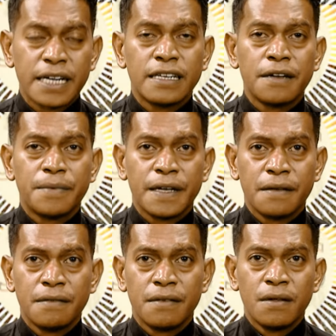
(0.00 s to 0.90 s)
be
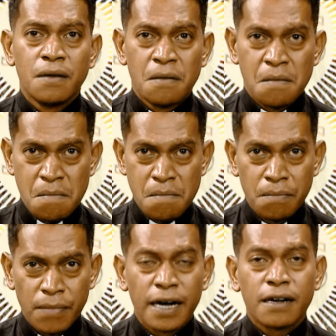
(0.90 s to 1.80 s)

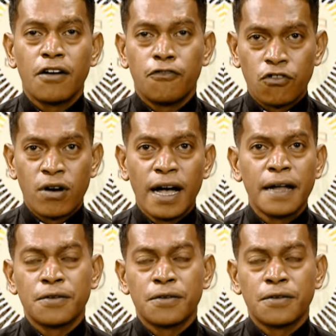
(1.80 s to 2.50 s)
Mak fohan